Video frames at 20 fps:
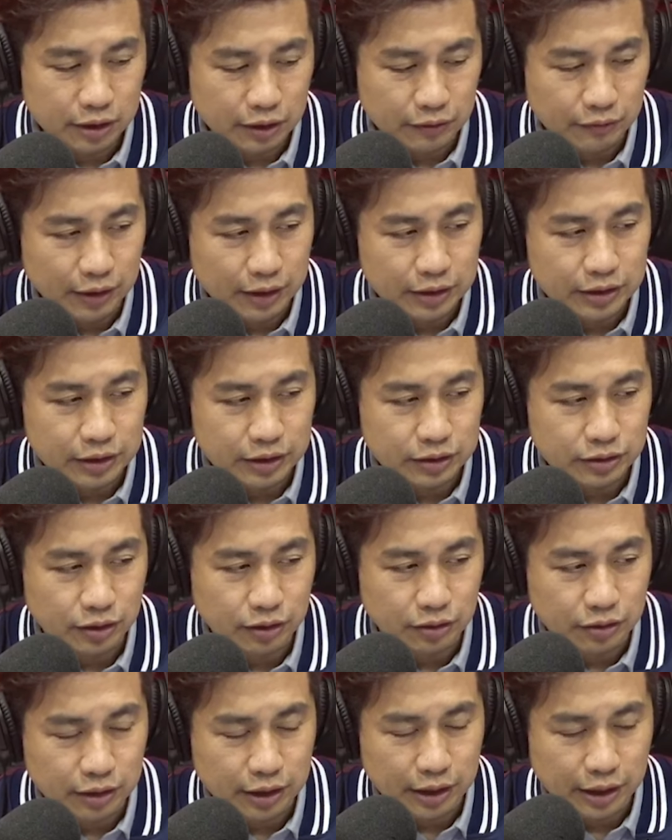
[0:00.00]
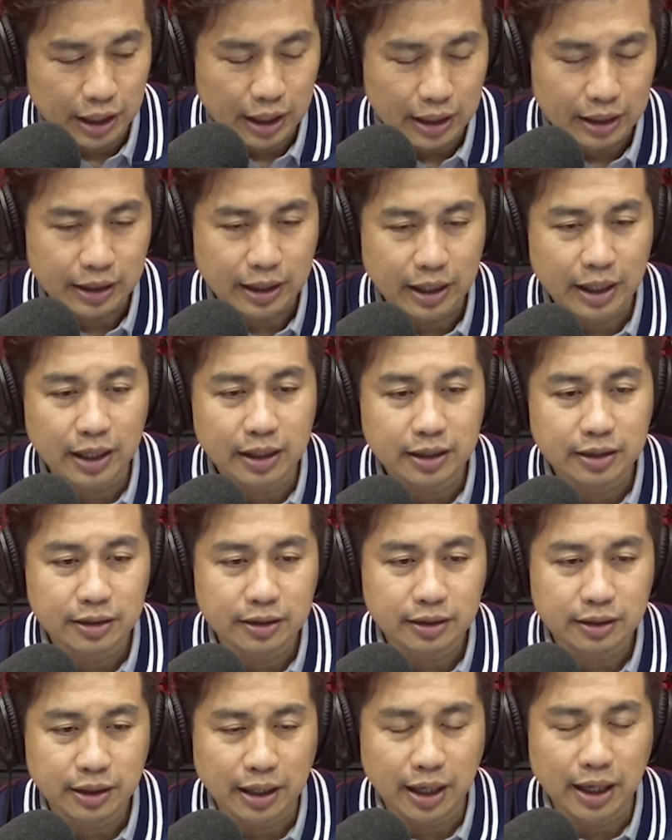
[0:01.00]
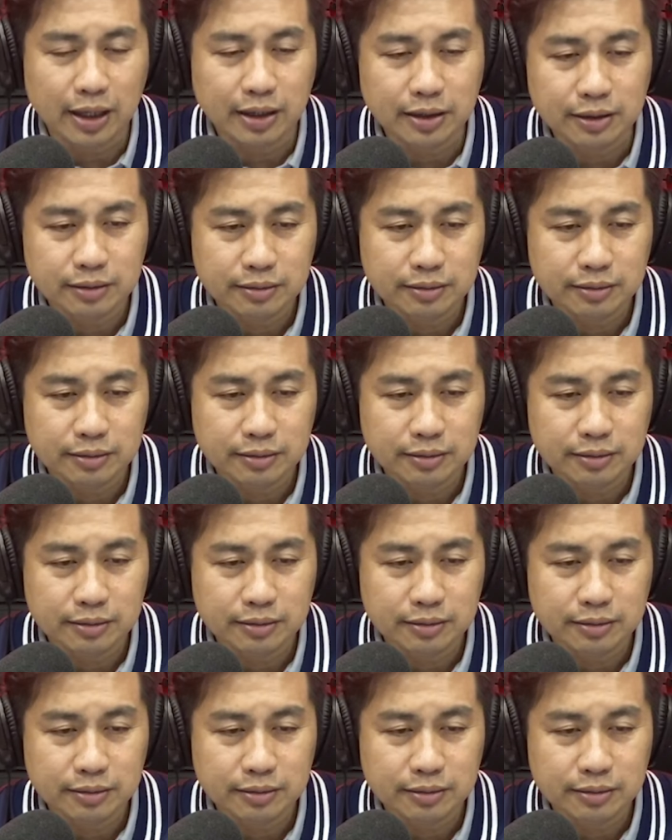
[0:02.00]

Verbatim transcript: 話線上我哋啊 ，Ken，Ken，